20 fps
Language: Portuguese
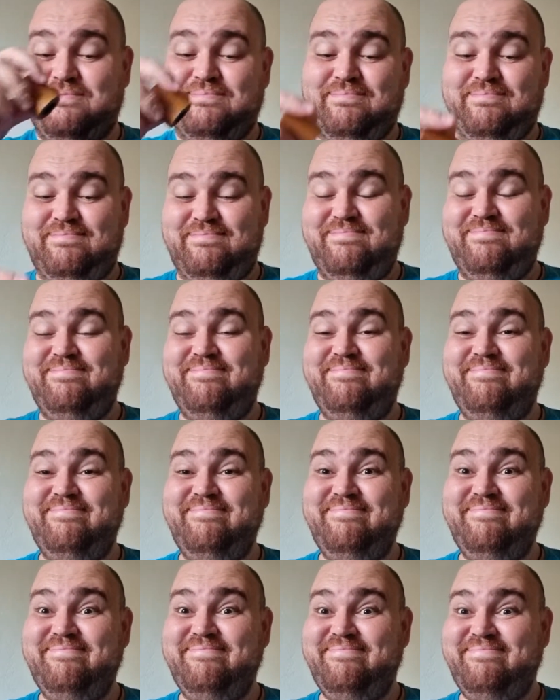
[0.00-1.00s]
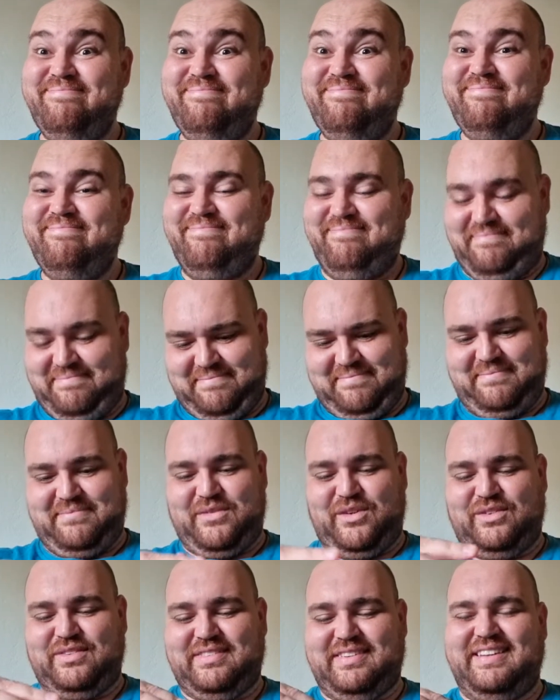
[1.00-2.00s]
Hum,
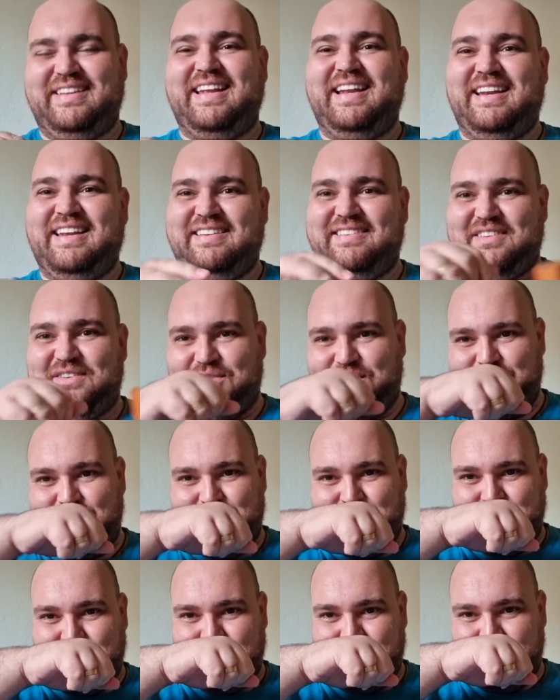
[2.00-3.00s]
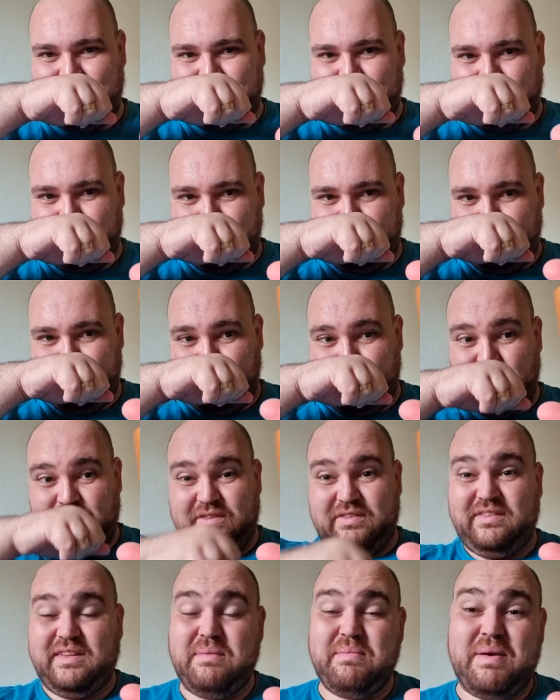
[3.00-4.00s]
nossa, que delícia, viu?
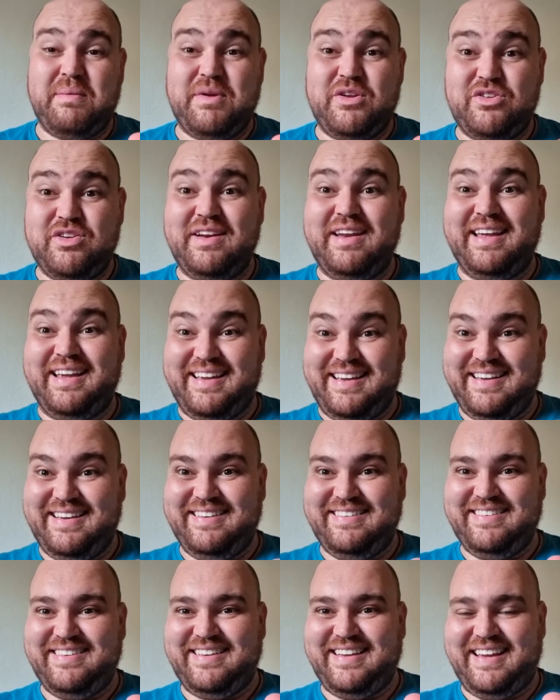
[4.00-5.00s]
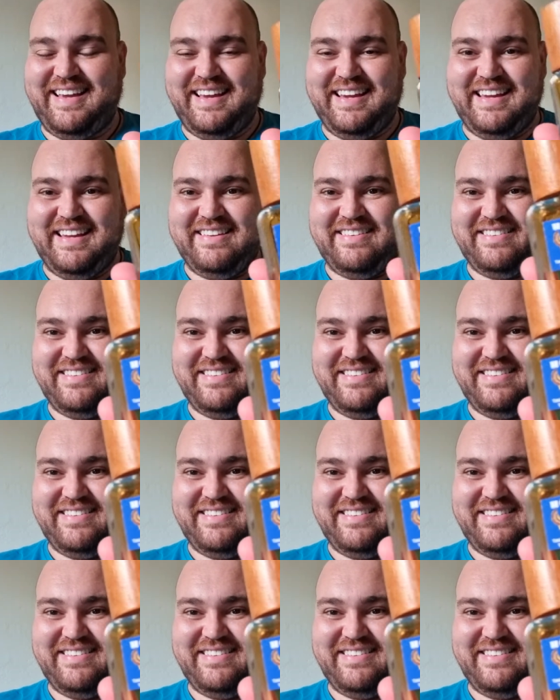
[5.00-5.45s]
Extremamente elegante, tá? E